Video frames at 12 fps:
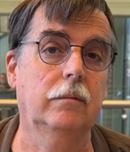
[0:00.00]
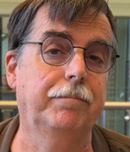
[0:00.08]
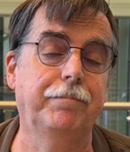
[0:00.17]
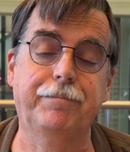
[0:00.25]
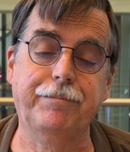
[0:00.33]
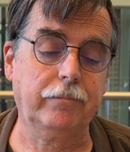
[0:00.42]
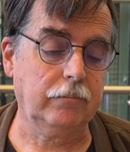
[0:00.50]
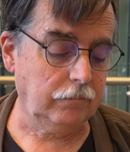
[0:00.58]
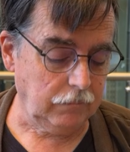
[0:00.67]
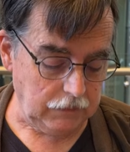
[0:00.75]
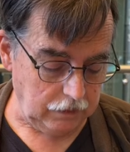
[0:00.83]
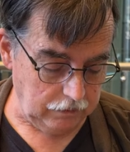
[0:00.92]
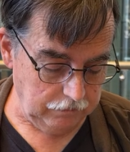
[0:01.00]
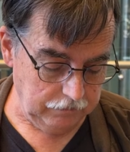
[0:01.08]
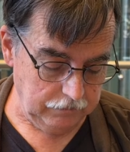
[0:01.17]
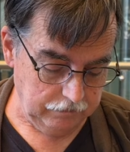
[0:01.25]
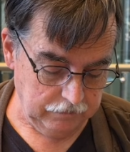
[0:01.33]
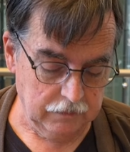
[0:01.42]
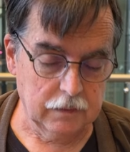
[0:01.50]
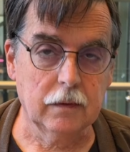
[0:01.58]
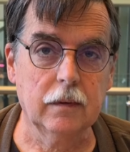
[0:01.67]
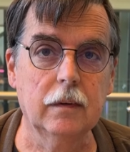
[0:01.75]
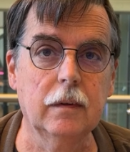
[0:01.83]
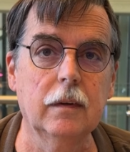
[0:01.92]
Una locura. Y eso que no soy tan fan del
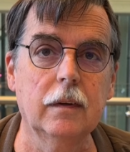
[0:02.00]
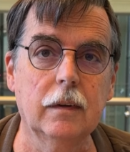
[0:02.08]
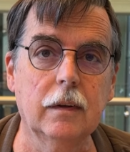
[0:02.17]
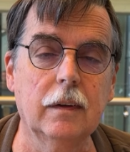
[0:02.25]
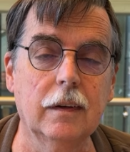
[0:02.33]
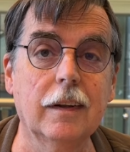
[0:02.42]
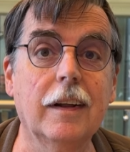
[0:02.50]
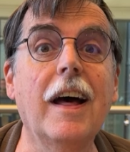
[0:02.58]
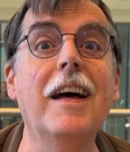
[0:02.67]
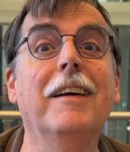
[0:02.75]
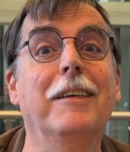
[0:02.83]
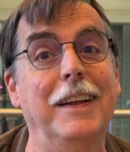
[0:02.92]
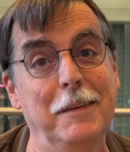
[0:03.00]
fútbol, soccer, ¿eh?